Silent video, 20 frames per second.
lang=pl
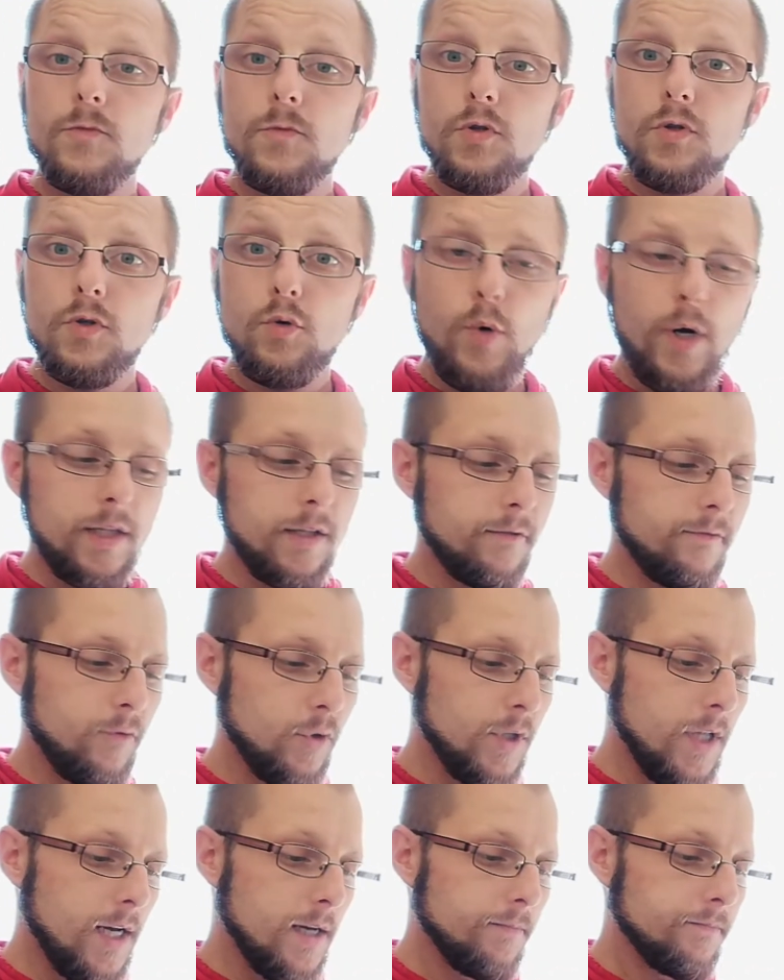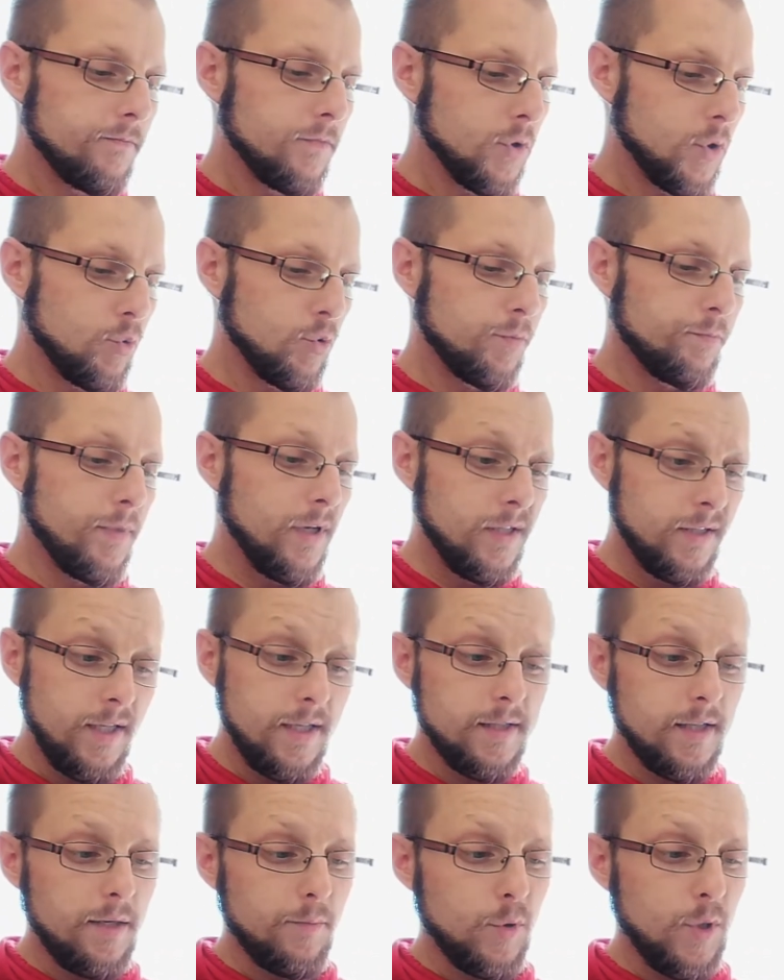skład woda, słód
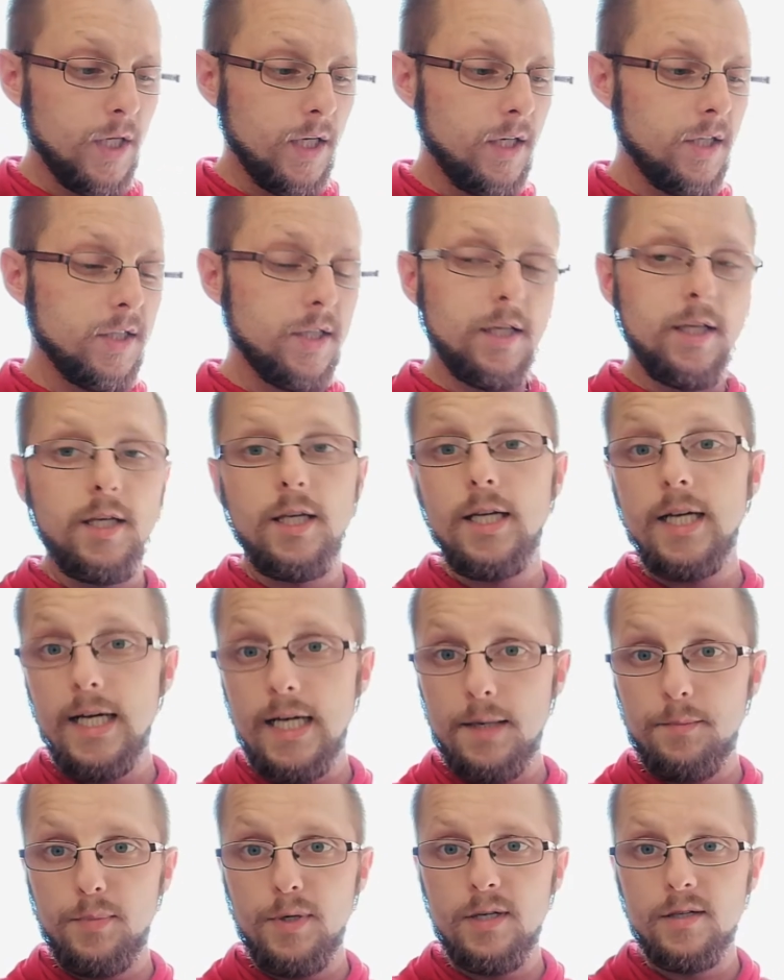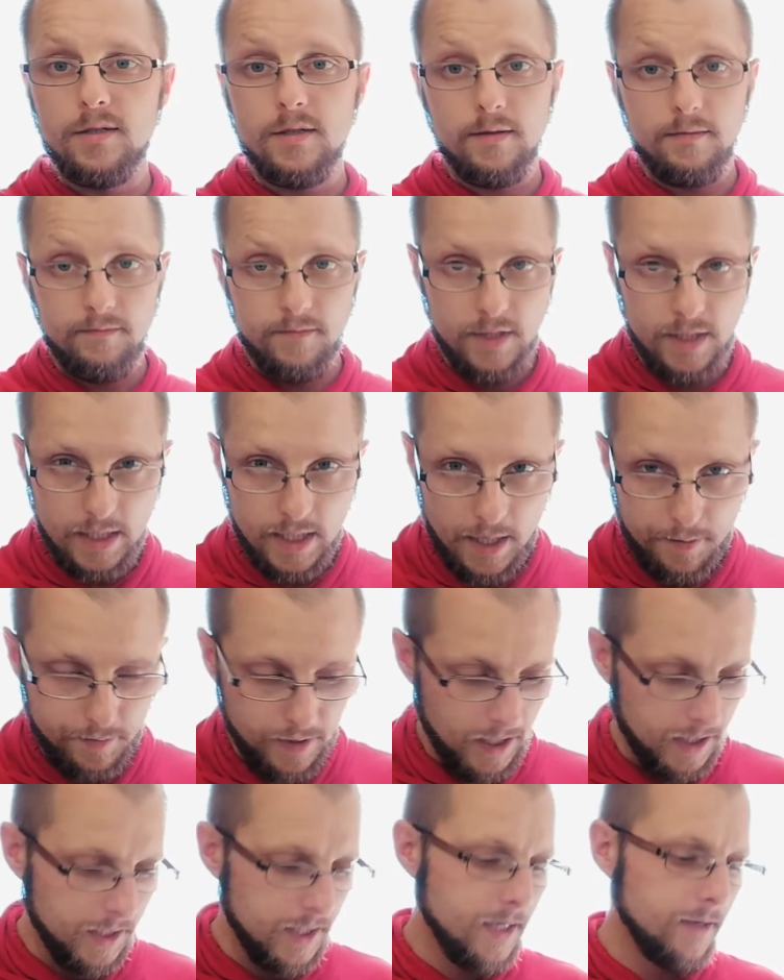pilsneński, monachijski i karapils na
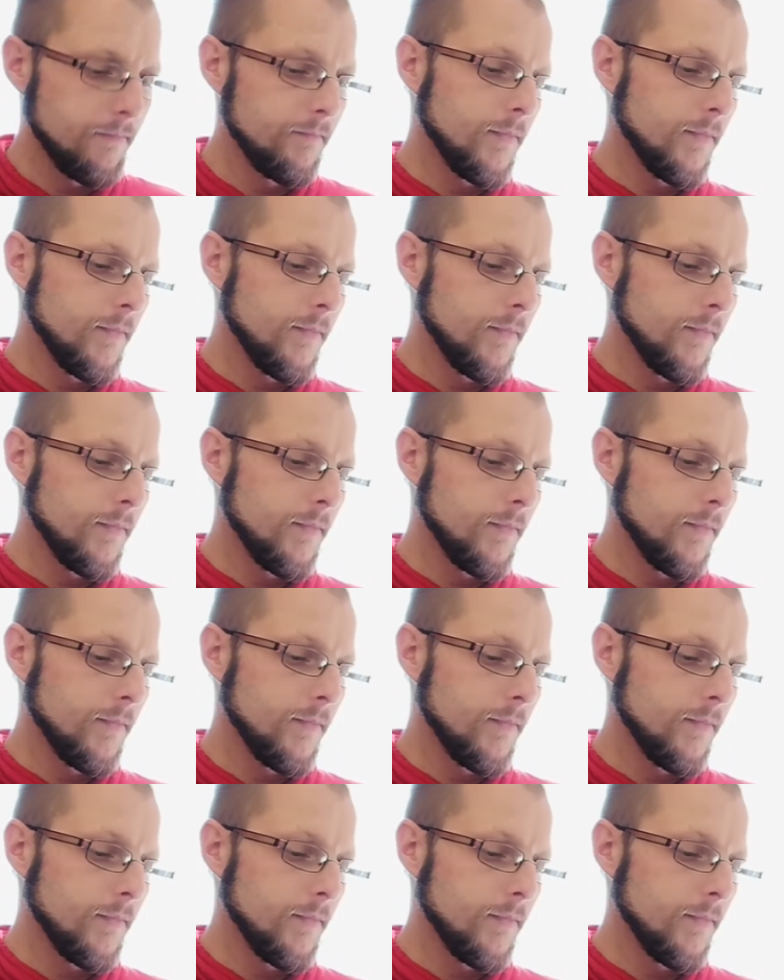pianę.